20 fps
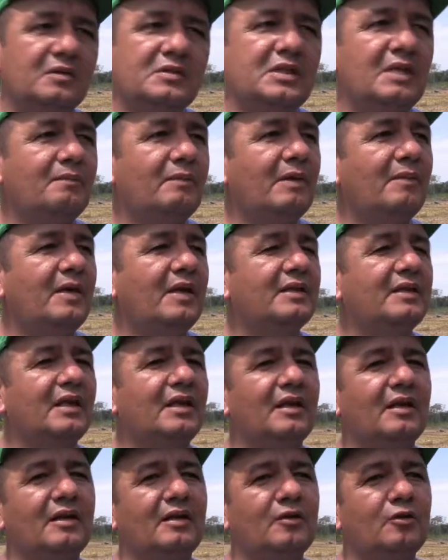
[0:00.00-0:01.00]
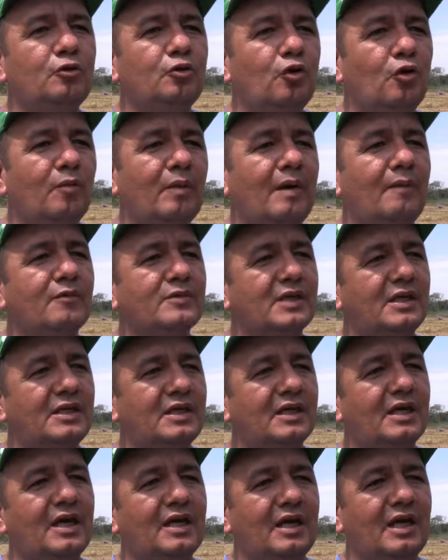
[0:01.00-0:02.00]
simplemente no vamos a
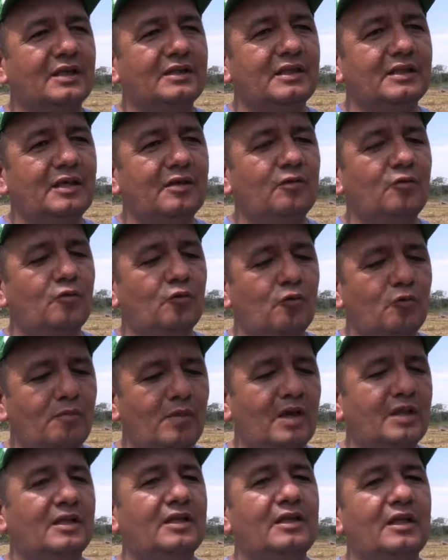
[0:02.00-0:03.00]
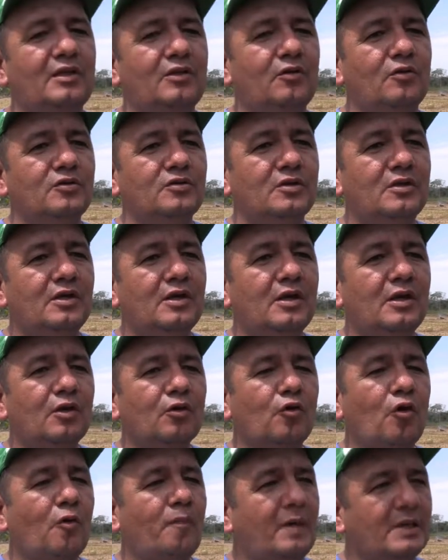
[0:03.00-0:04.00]
llegar a tener un madre de Dios
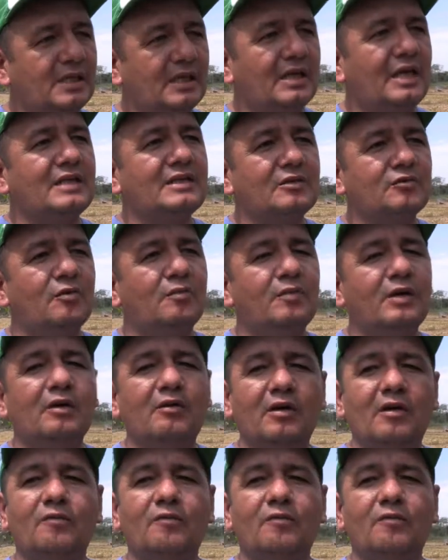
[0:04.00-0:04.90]
como para sacarse sombrero